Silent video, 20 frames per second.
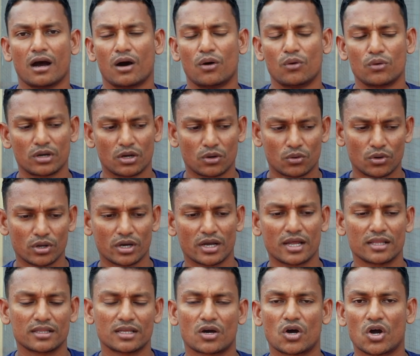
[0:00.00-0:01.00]
அவங்க
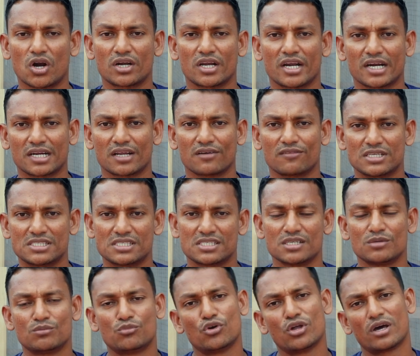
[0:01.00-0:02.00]
கொடுக்குற அந்த கான்ட்ராக்டை
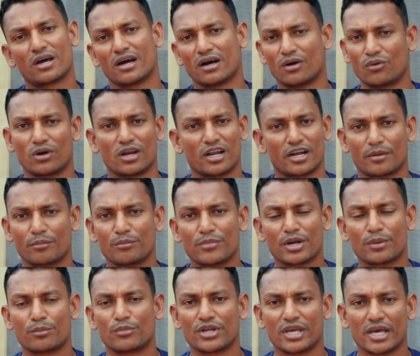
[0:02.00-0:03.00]
வச்சு முழுக்க அவங்கள
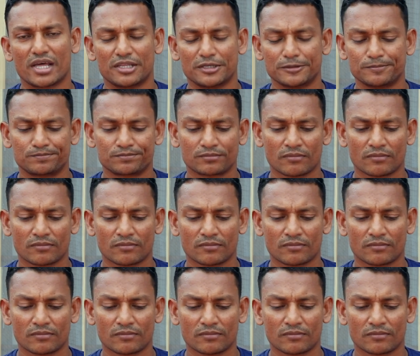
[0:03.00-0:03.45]
நம்பிட முடியாது